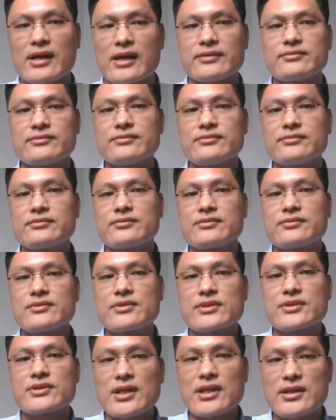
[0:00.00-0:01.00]
西方的
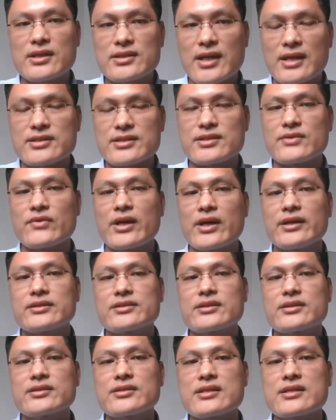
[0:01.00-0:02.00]
君主制
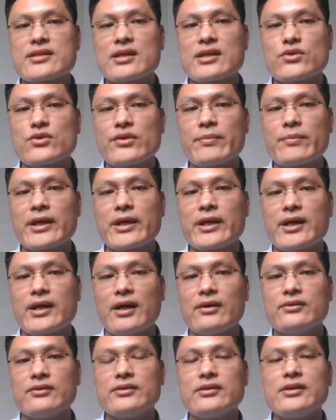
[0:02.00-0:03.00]
其实自
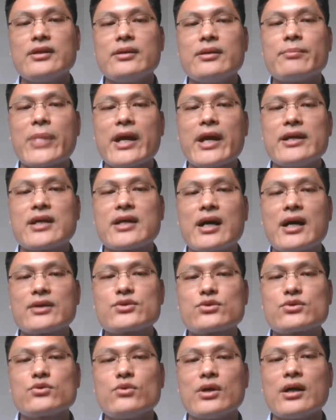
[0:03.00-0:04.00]
觉的去兼
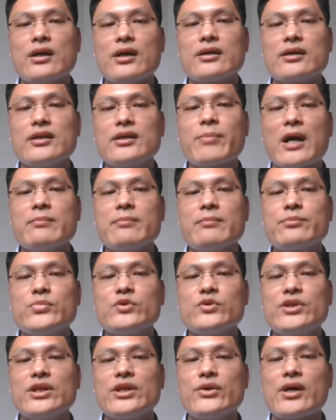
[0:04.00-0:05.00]
容共和，
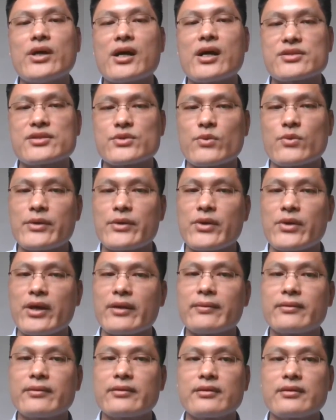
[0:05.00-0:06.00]
就像我们中国
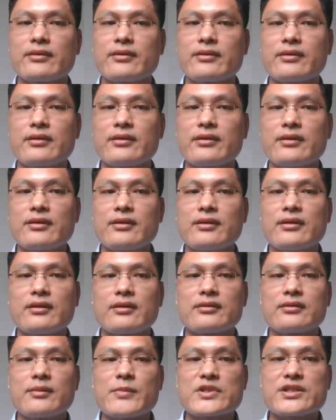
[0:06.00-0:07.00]
传统当中。
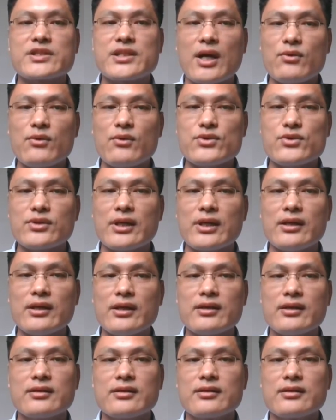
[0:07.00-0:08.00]
尽管是家
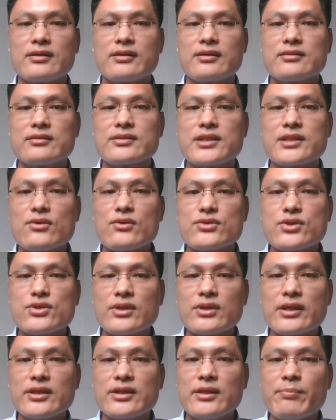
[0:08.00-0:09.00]
天下，也
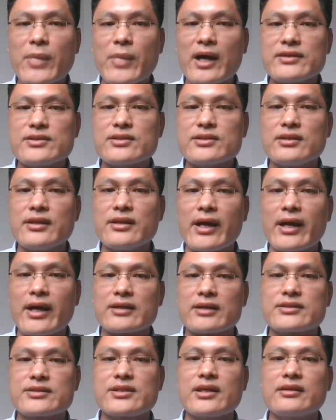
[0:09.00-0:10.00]
必须讲
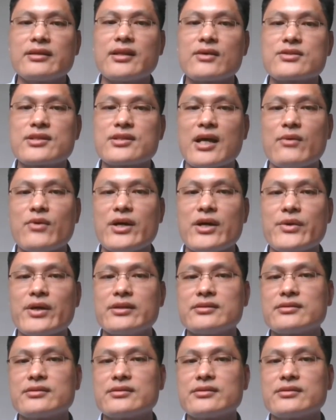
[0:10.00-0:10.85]
天下为公。